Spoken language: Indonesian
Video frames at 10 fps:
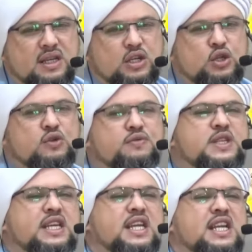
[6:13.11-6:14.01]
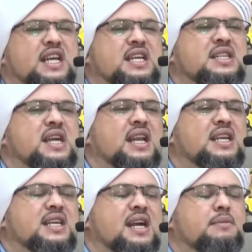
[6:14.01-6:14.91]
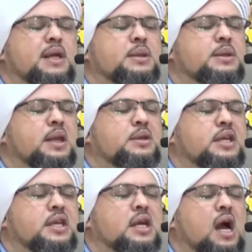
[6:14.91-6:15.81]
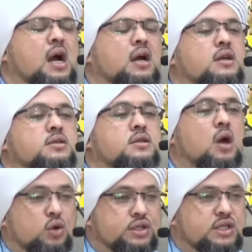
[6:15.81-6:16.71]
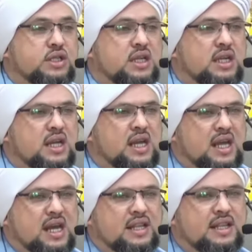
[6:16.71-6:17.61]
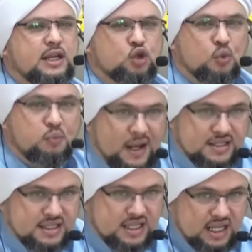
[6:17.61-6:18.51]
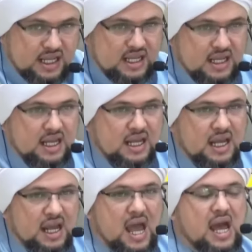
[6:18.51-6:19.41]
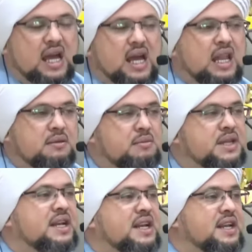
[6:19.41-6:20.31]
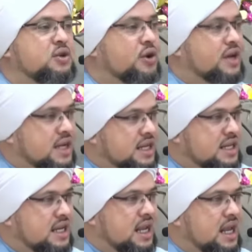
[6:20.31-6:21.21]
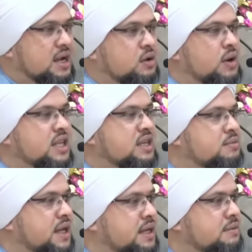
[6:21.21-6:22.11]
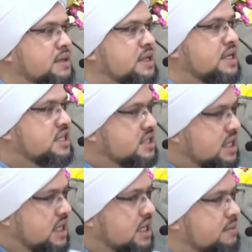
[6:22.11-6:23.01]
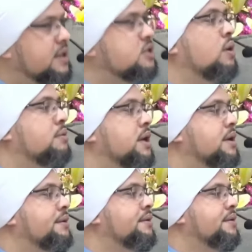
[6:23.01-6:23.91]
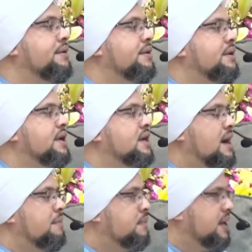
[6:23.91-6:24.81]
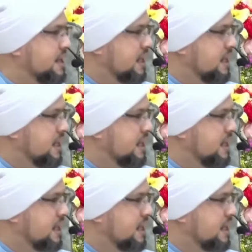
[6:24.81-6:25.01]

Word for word: yufdi ilahi dzalika min tadhi'i haqqaz zauj. Karena itu pasti akan meneledorkan kewajiban istri kepada suami. Kapan dia